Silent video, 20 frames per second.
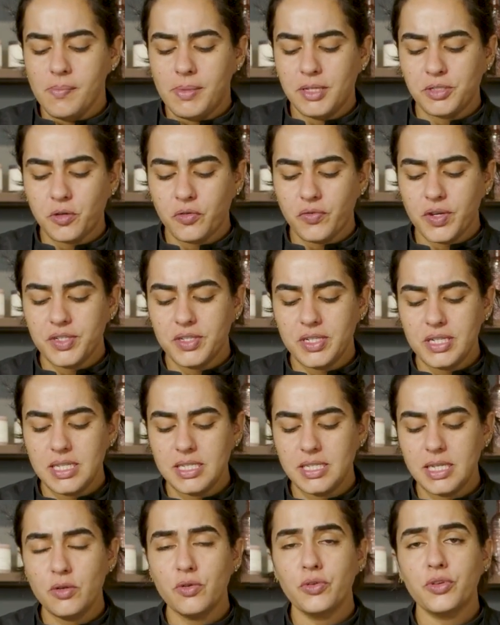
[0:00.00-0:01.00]
Parce qu'on va
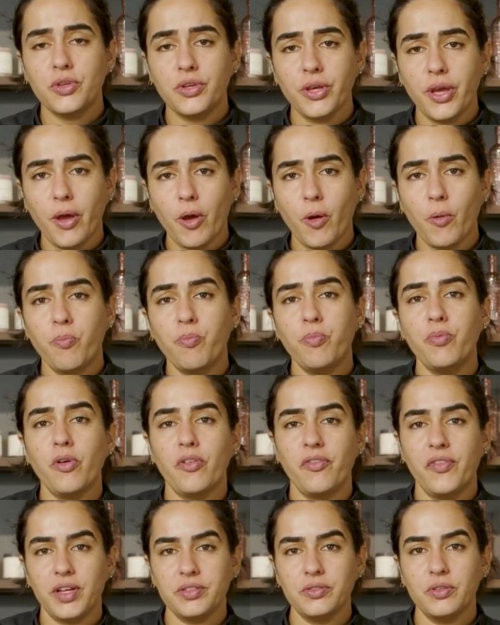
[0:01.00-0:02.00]
utiliser le cœur pour
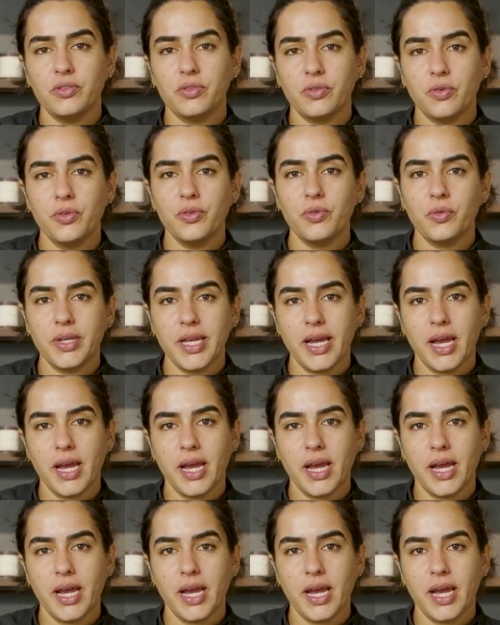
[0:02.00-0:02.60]
faire notre oignon